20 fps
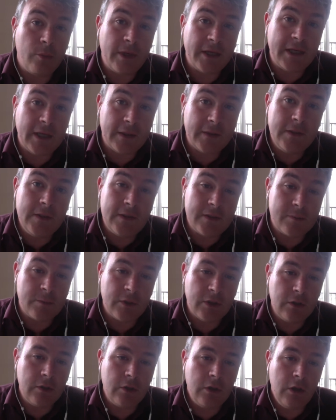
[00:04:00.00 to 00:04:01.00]
macartisme.
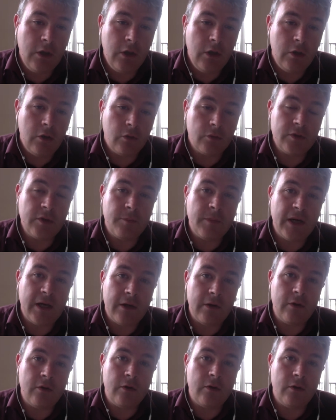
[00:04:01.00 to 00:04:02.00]
Hein. On n'est
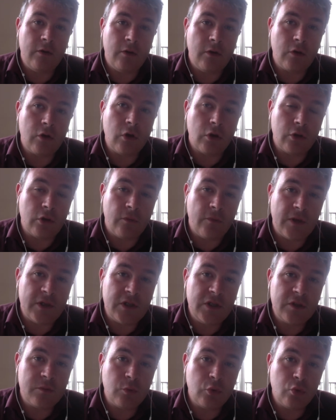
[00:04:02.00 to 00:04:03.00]
pas euh, encore dans le
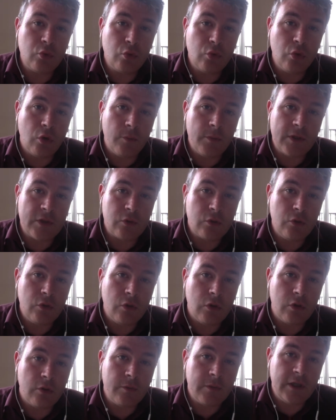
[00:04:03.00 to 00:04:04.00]
fascisme tout court, bien
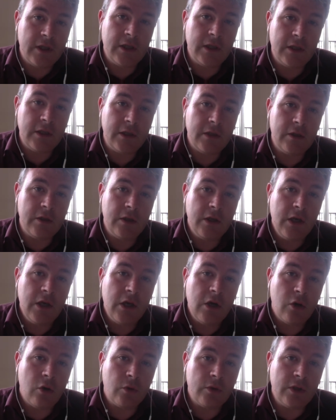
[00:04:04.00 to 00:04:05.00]
sûr, mais
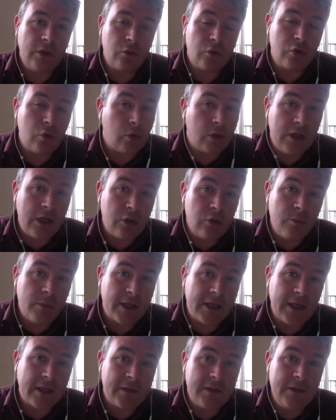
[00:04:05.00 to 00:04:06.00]
on est au-delà du
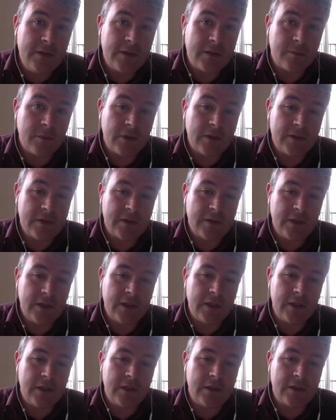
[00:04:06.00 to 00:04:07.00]
macartisme. Hein.
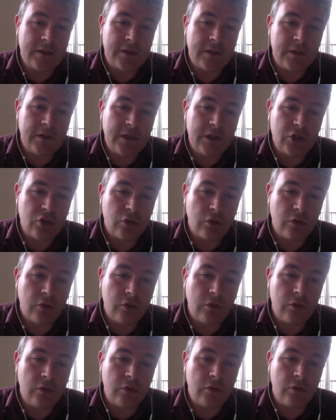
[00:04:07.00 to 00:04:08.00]
C'est des
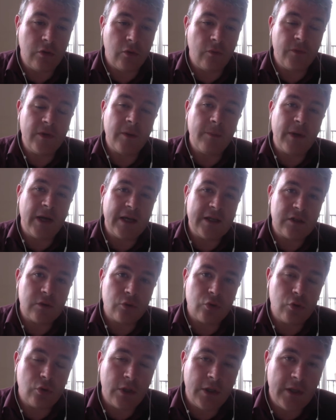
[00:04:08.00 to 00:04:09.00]
gens. Euh, on vient, par
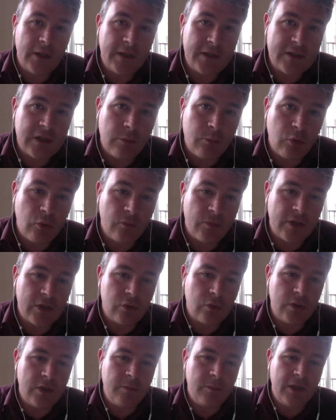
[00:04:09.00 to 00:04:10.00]
exemple, je donne un exemple, on vient
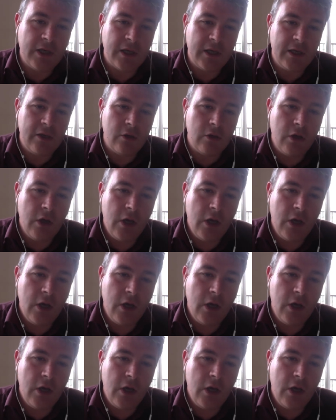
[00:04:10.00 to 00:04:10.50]
de libérer